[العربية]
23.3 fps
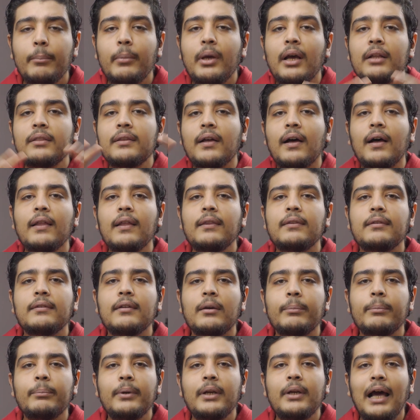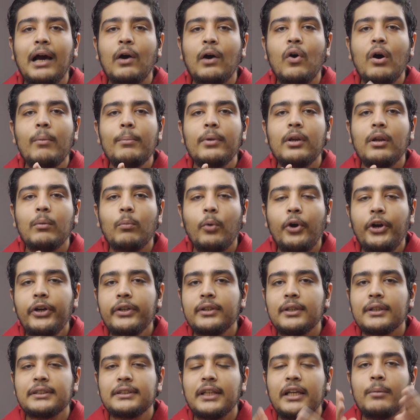بيتاثر بالعوامل
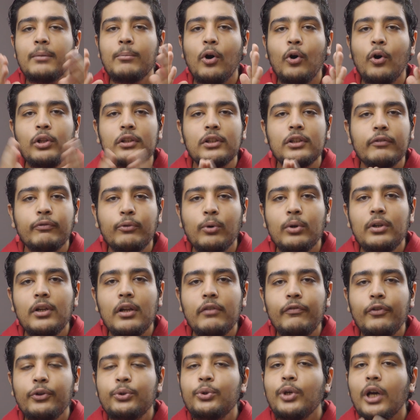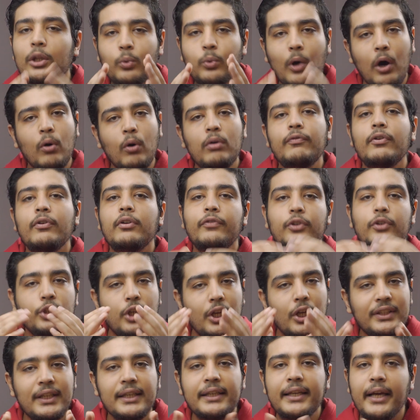المحيطه زي ما قلت في كل الفيديوهات وهقول في
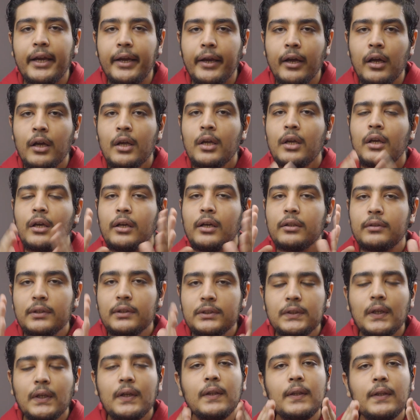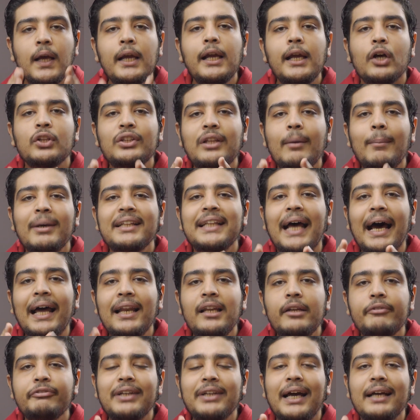الفيديوهات الجايه اتصال لا يعتمد
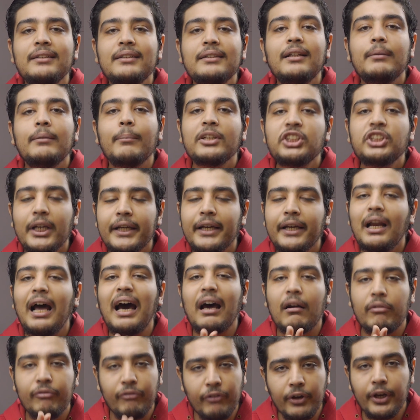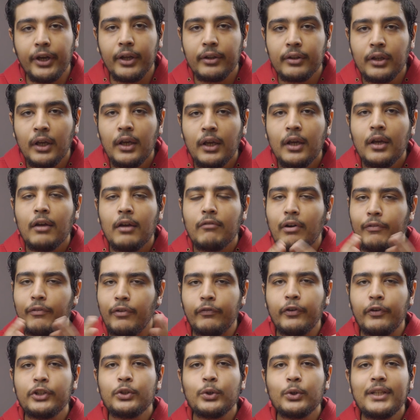عليه في تحديد المشاكل حرفيا ففي
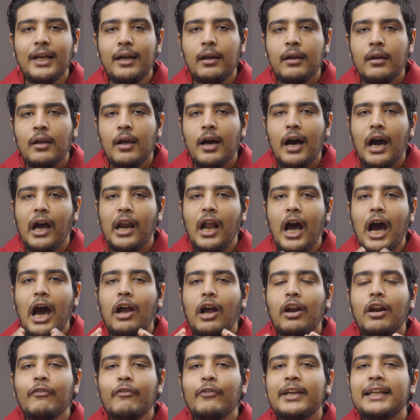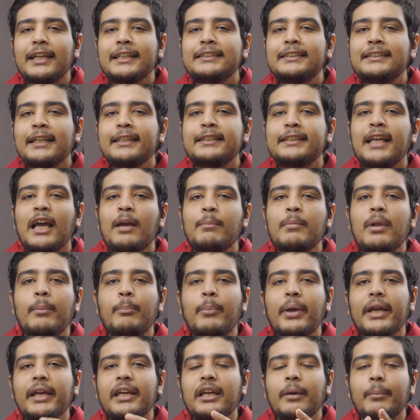الفيديو ده انا هعرفك ازاي تعمل
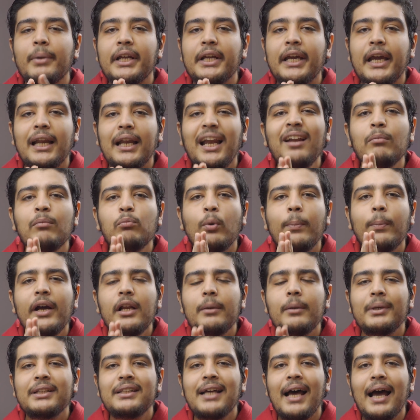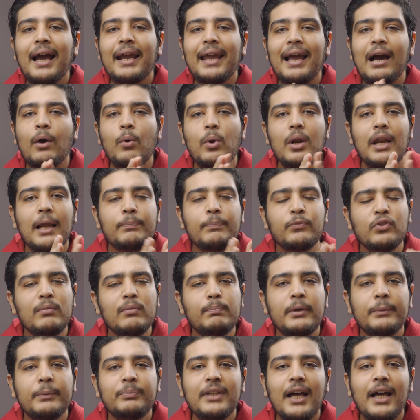بنج من خلال الموبايل بتاعك او
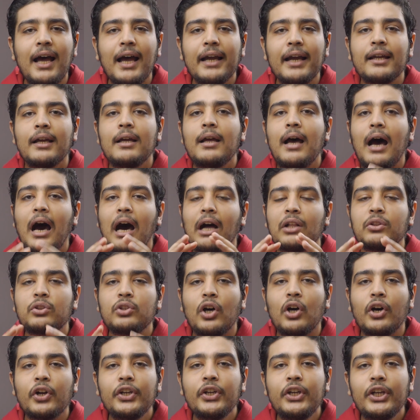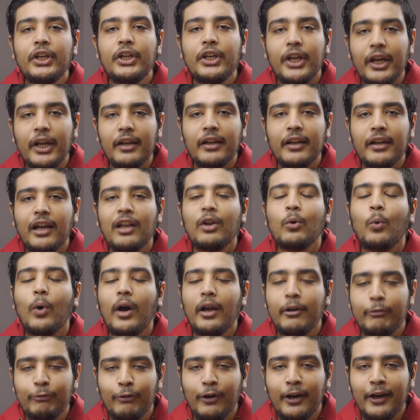اللابتوب بتاعك عن طريق
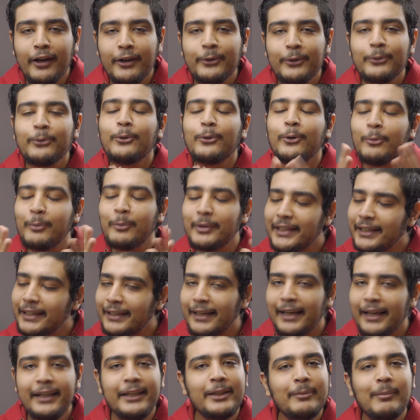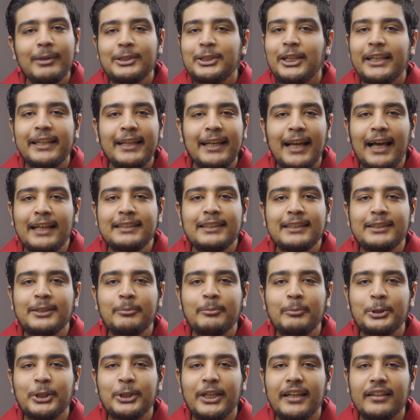الواي فاي ومن غير اي مشاكل عزيزي
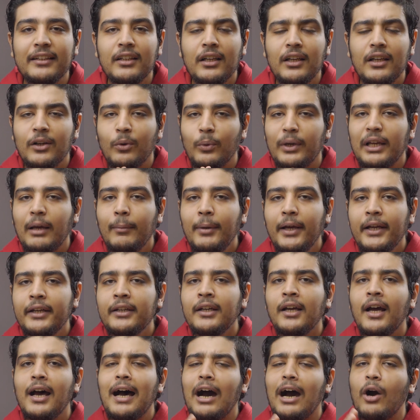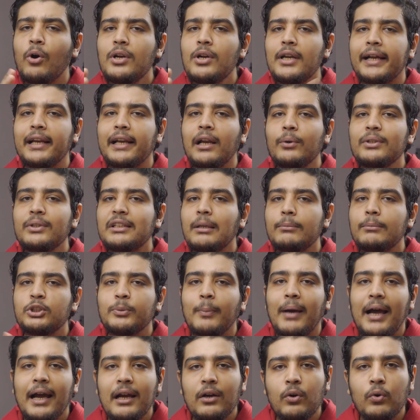المشاهد وكمان هقول لك لو انت مش
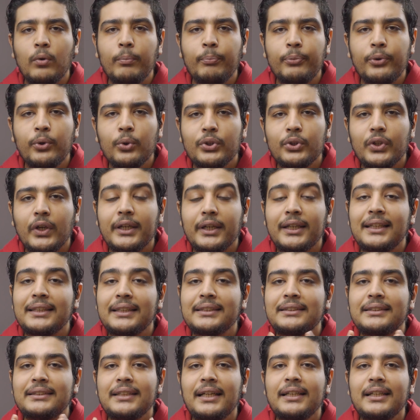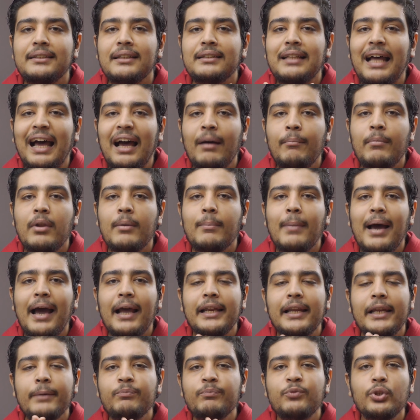معاك كمبيوتر ازاي تتعامل مع
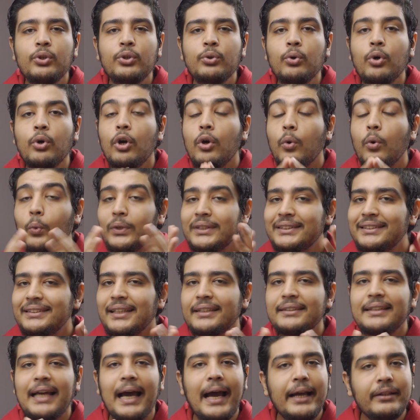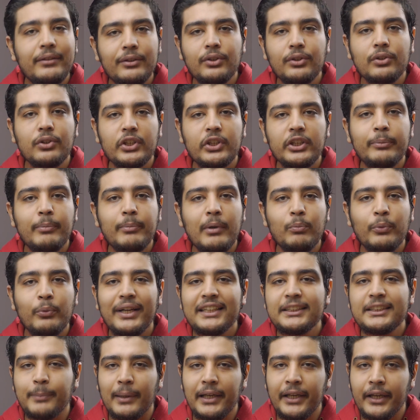الام تي يو وازاي تحدد القيمه
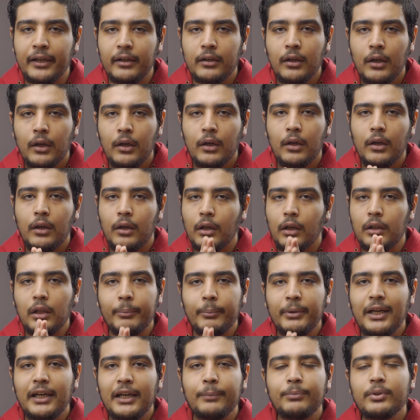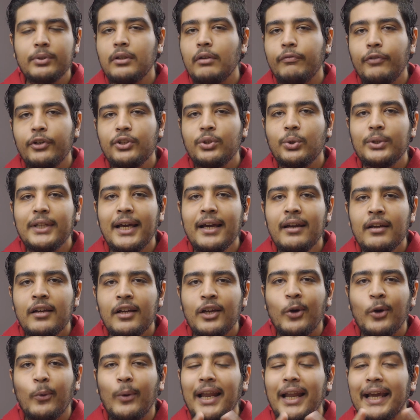المناسبه ليك يلا بينا نبتدي الفيديو ده
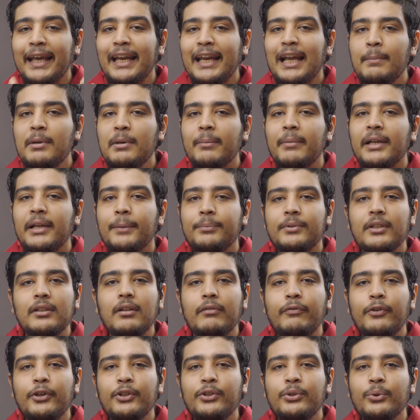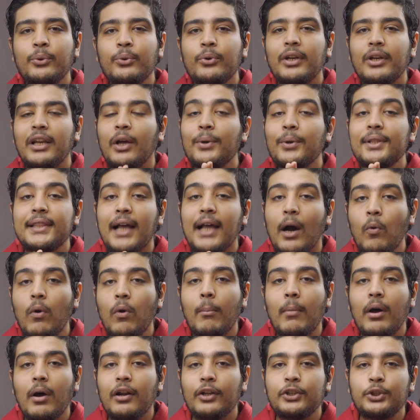ولكن قبل ما نبتدي الفيديو لو انت
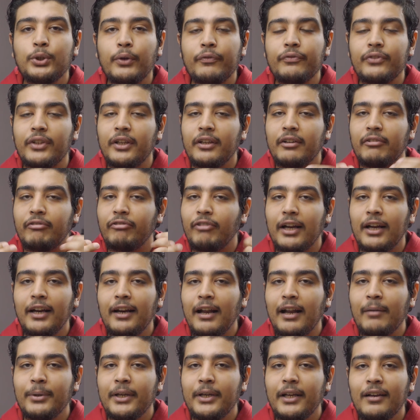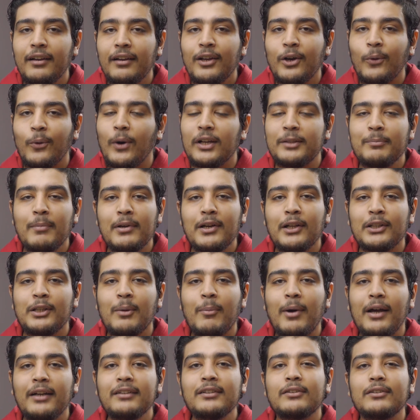اول مره تشوفني فانا نبيل واتمنى
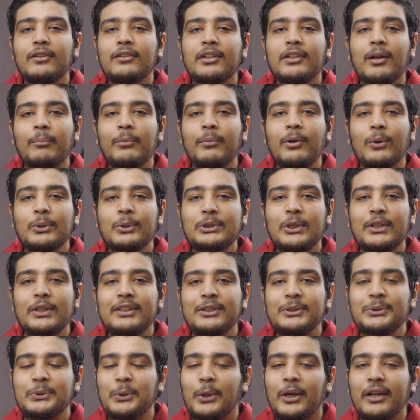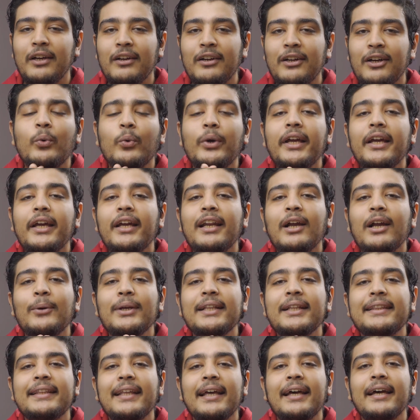طبعا انت تنضم لاسرتي الصغيره ولو
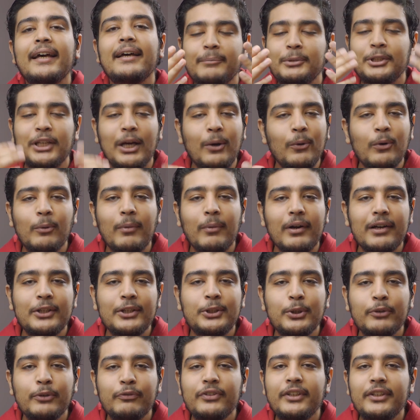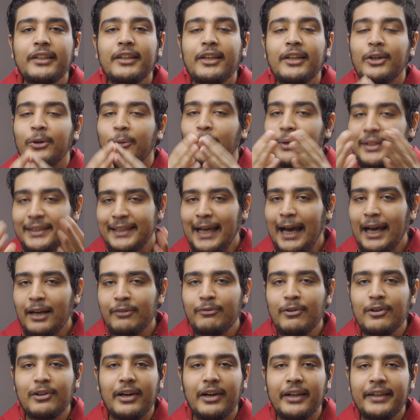انت مش اول مره تشوفني وانت
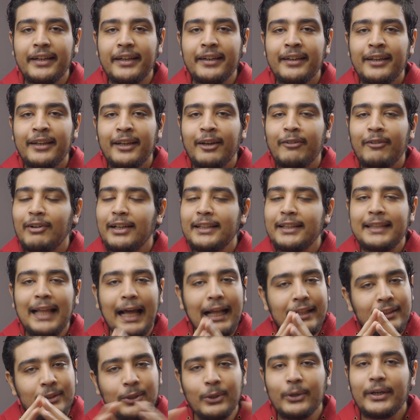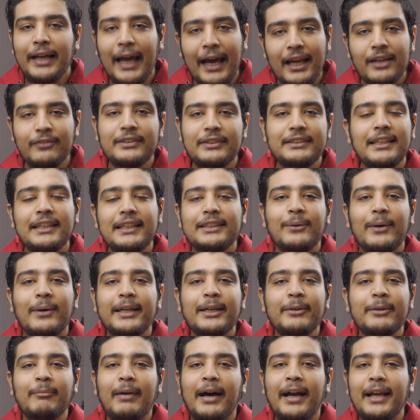عارف القناه فانت على الدغري عارف ازاي
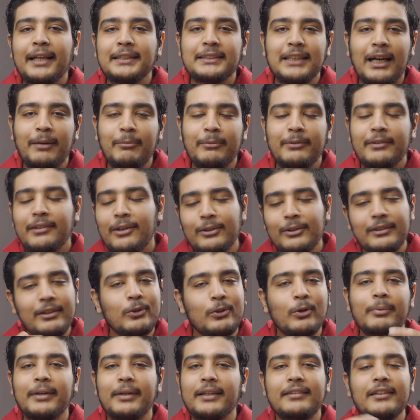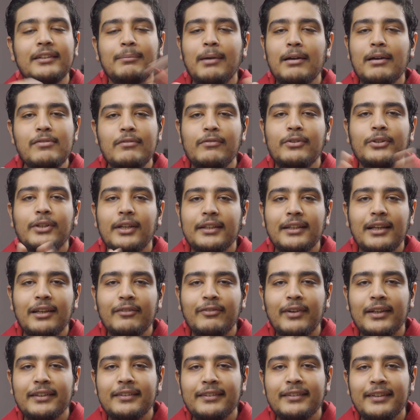توجب معايا يا صاحبي قلت لكم كتير بقى في الفيديوهات اللي
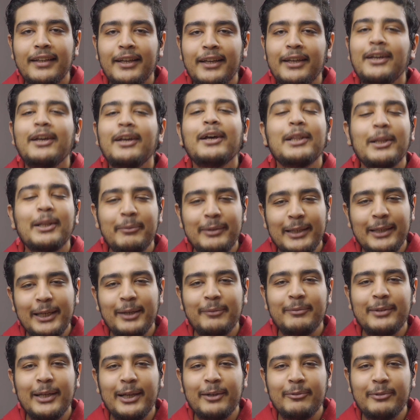فاتت يلا بينا نبدا